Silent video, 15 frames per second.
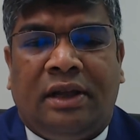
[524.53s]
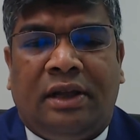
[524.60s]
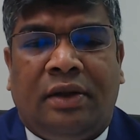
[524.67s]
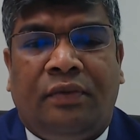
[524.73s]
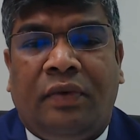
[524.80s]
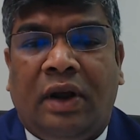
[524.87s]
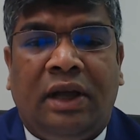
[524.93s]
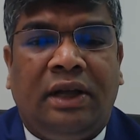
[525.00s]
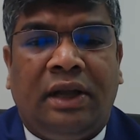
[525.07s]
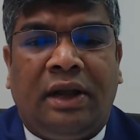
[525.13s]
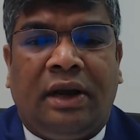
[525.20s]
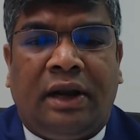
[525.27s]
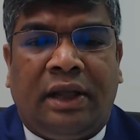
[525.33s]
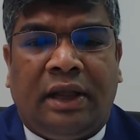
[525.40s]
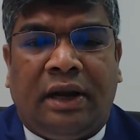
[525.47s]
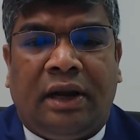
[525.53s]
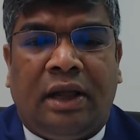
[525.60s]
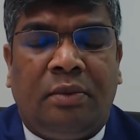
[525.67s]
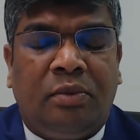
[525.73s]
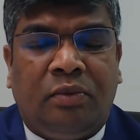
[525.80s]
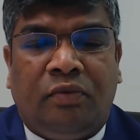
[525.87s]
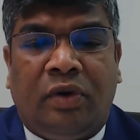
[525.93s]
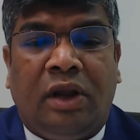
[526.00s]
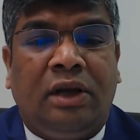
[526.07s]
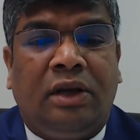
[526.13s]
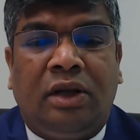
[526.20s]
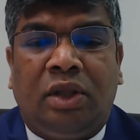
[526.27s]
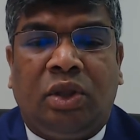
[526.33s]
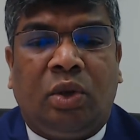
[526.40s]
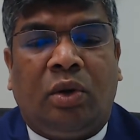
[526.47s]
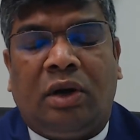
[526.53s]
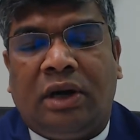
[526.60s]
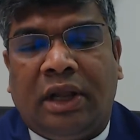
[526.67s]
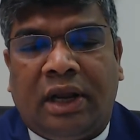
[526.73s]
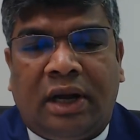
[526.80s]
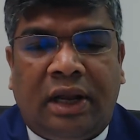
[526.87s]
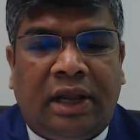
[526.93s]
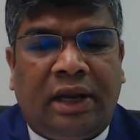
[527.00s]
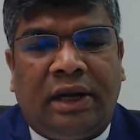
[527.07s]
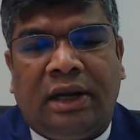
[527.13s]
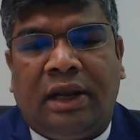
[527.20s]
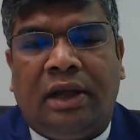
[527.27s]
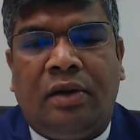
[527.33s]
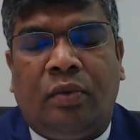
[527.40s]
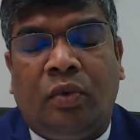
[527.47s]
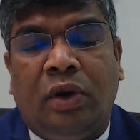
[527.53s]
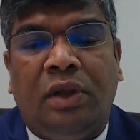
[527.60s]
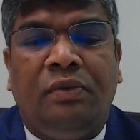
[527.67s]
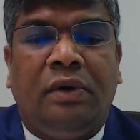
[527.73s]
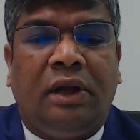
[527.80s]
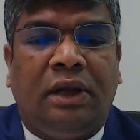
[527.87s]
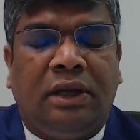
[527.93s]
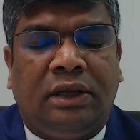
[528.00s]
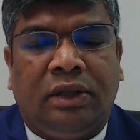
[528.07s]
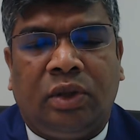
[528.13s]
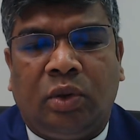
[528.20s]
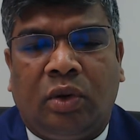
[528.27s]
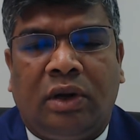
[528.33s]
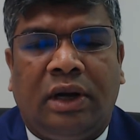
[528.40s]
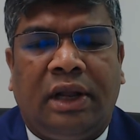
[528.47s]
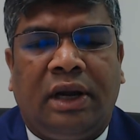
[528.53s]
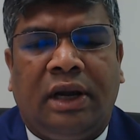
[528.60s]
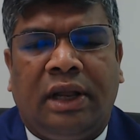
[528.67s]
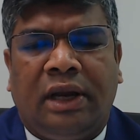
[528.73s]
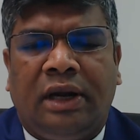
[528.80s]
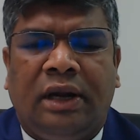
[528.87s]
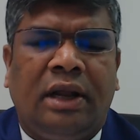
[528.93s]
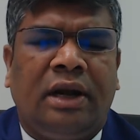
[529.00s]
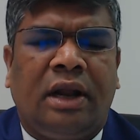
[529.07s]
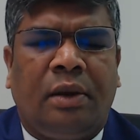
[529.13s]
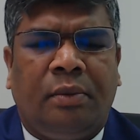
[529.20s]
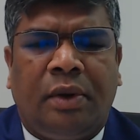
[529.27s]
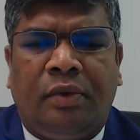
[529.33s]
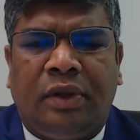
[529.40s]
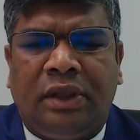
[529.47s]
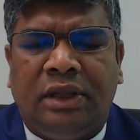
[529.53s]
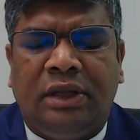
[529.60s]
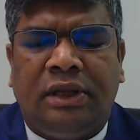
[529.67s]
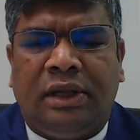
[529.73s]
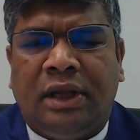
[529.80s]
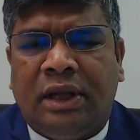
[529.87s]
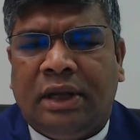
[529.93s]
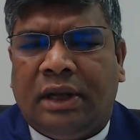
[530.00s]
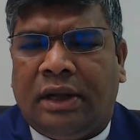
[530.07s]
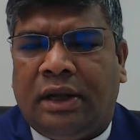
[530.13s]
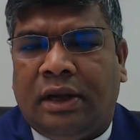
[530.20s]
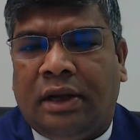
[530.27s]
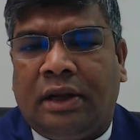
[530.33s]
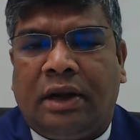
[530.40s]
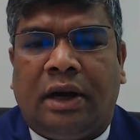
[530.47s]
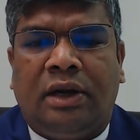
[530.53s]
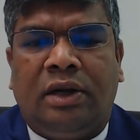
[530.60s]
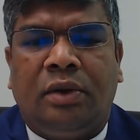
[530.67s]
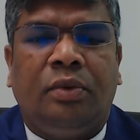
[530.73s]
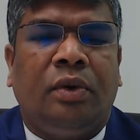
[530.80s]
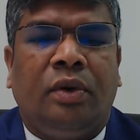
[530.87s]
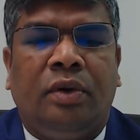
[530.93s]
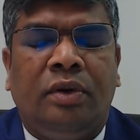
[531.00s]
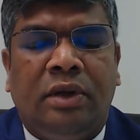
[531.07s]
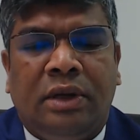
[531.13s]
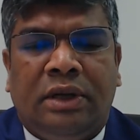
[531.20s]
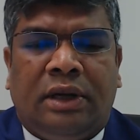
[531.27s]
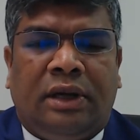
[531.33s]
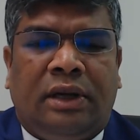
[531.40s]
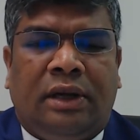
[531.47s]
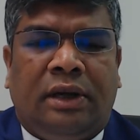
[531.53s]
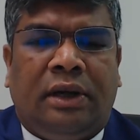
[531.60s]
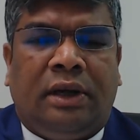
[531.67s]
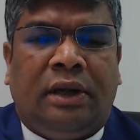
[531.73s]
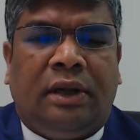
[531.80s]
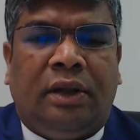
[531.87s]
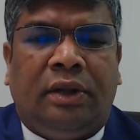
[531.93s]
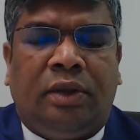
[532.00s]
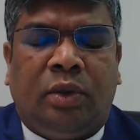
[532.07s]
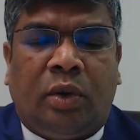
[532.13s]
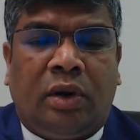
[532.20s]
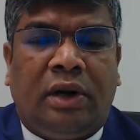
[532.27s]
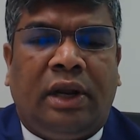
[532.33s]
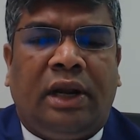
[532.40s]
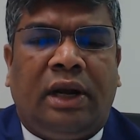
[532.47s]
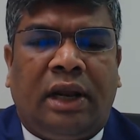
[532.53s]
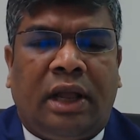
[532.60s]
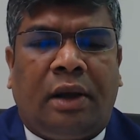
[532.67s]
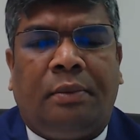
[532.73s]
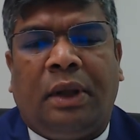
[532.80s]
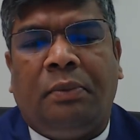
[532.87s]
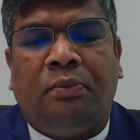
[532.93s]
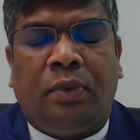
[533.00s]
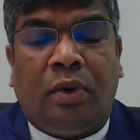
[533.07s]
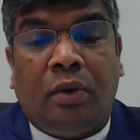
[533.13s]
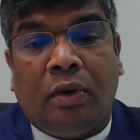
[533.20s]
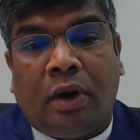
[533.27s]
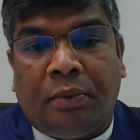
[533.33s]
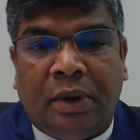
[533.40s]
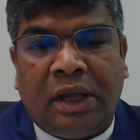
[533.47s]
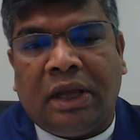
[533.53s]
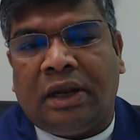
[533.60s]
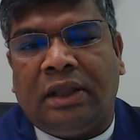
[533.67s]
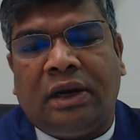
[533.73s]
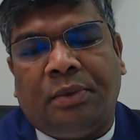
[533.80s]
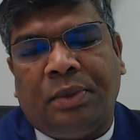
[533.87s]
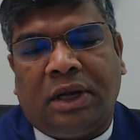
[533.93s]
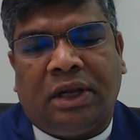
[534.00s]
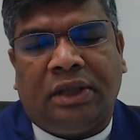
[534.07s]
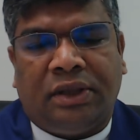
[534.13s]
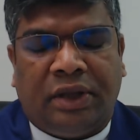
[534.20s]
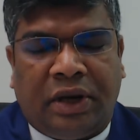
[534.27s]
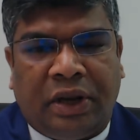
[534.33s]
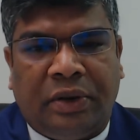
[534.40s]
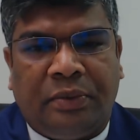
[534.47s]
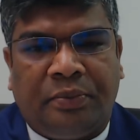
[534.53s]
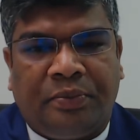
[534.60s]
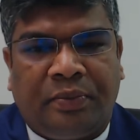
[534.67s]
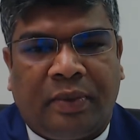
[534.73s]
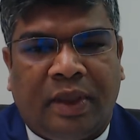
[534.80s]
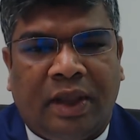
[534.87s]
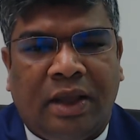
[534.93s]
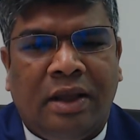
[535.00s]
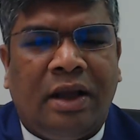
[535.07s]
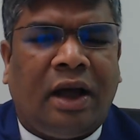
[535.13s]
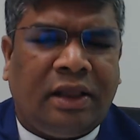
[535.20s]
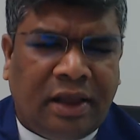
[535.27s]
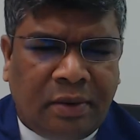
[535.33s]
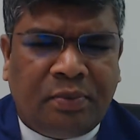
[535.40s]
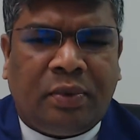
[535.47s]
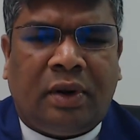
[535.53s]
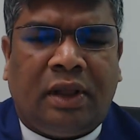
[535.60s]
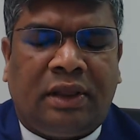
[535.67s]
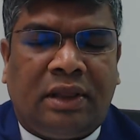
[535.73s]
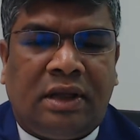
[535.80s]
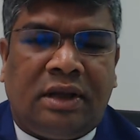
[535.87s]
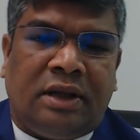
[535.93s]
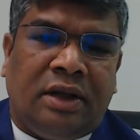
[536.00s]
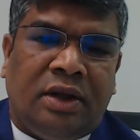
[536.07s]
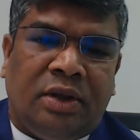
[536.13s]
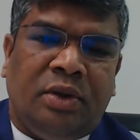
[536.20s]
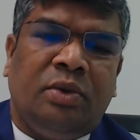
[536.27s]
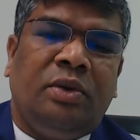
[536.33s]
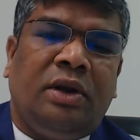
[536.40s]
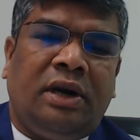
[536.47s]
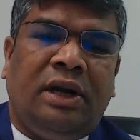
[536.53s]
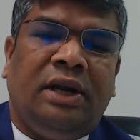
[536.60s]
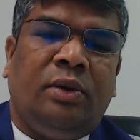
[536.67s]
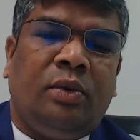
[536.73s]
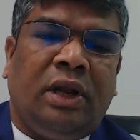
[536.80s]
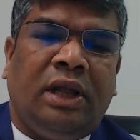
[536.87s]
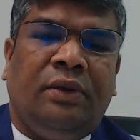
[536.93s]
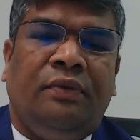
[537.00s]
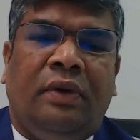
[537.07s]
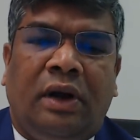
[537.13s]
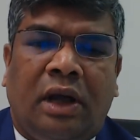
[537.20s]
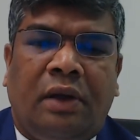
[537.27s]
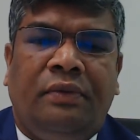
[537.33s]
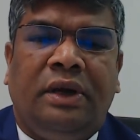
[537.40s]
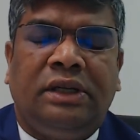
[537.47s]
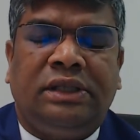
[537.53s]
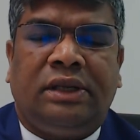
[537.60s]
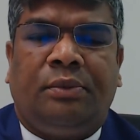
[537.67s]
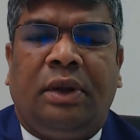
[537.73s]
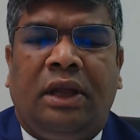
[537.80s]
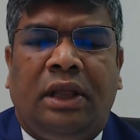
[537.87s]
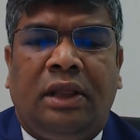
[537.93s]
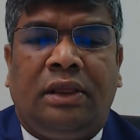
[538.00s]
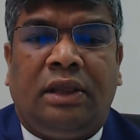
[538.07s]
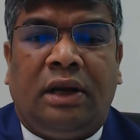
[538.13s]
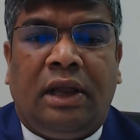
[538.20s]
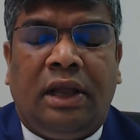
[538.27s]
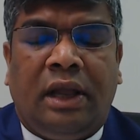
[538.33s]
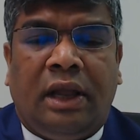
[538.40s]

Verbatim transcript: விளக்குகளை எல்லாம் விளக்கு தோரணைகளை எல்லாம் ஒளி விளக்கு தோரணைகளை எல்லாம் நாம் வந்து கட்டுவோம் தோரணைகளை அமைப்போம் அப்படிங்கிறது நமக்கு தெரியும் அதே போலத்தான் யூதர்களினுடைய விழாவின் சமயத்திலே